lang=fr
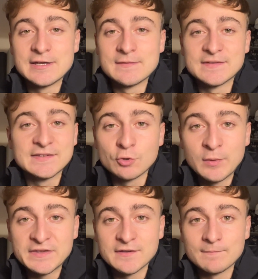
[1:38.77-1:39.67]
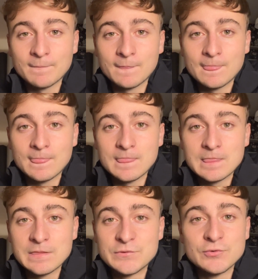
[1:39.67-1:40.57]
c'est trop bête
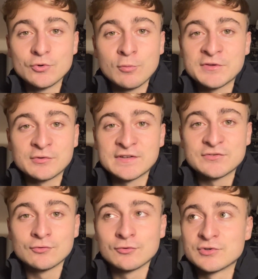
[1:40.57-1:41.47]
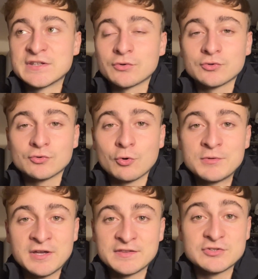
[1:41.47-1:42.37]
de remettre en question euh, des trucs trop
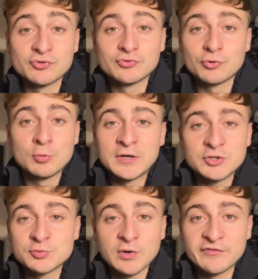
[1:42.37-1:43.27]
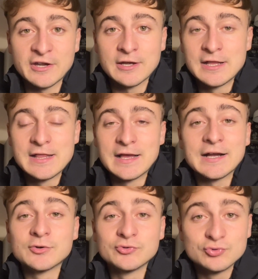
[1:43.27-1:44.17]
bien, des choses trop bien que tu pourrais faire à
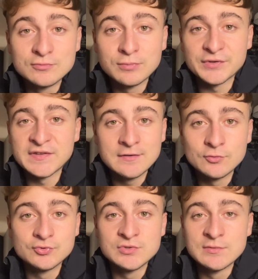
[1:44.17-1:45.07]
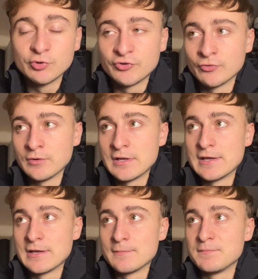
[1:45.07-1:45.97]
cause d'une pensée ou d'une émotion.
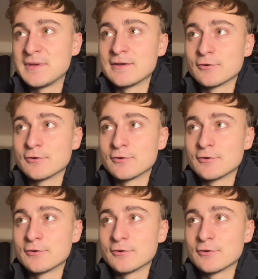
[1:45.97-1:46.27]
Mais